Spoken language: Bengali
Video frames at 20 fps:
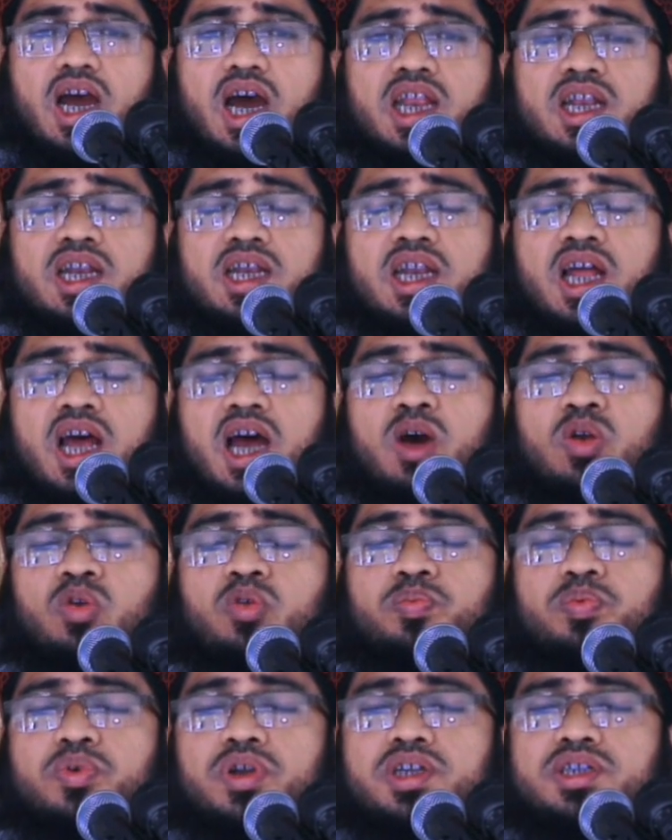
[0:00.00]
আল্লাহর
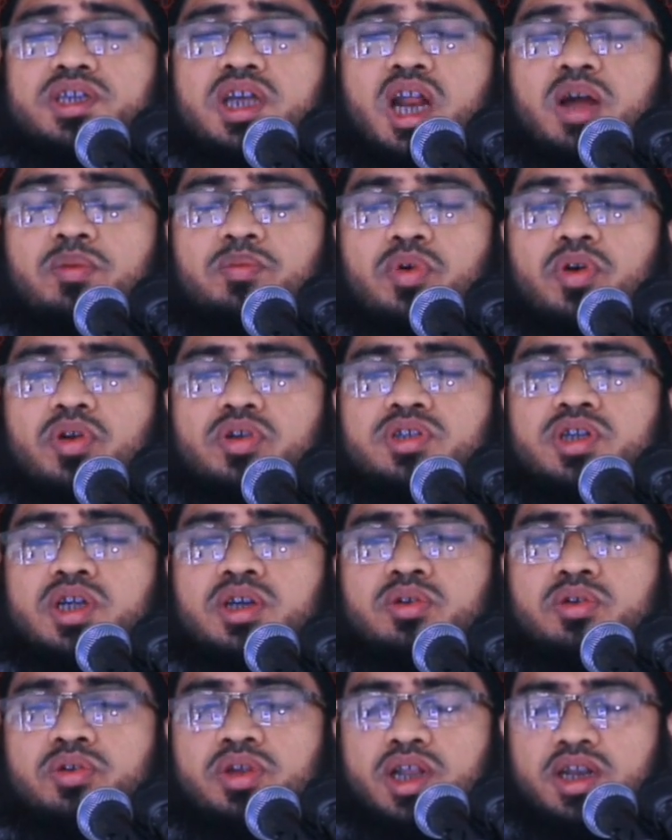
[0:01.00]
উপরে যারা ভরসা
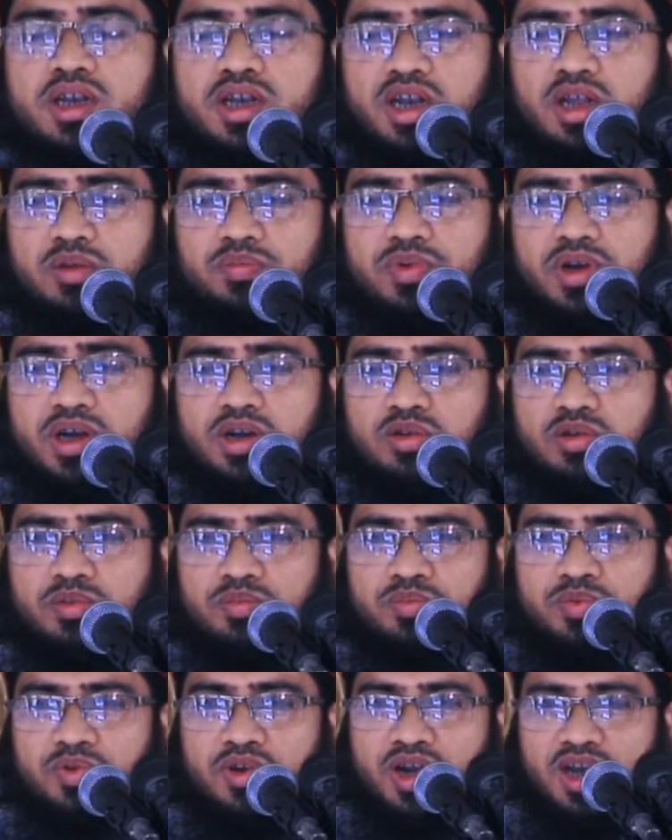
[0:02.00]
করে আল্লাহ পাক
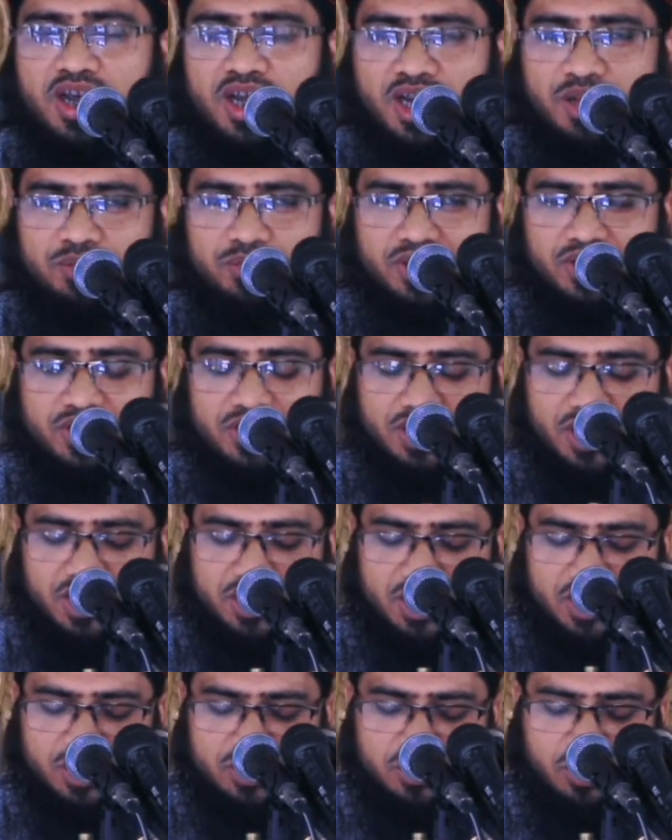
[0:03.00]
রব্বুল আলমিন
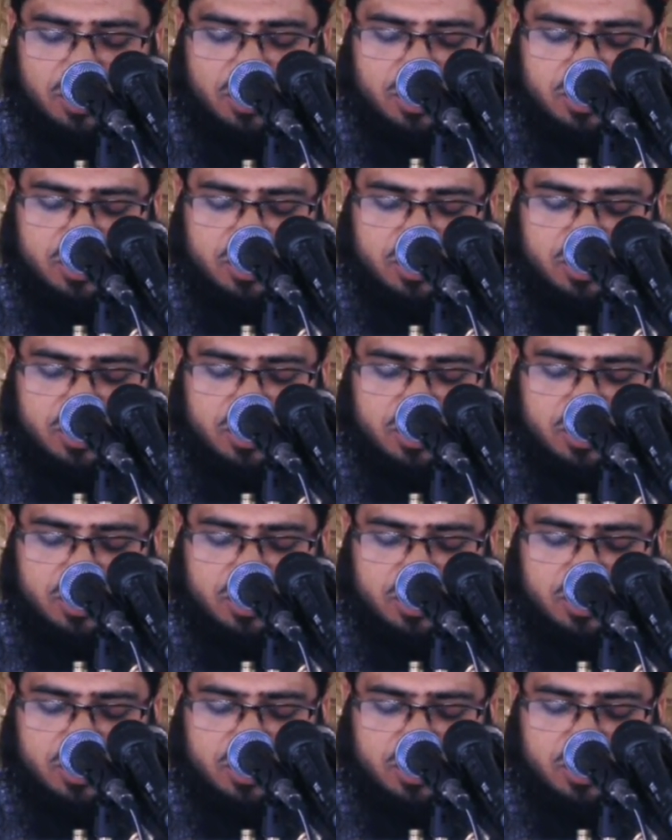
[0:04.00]
তাদের জন্য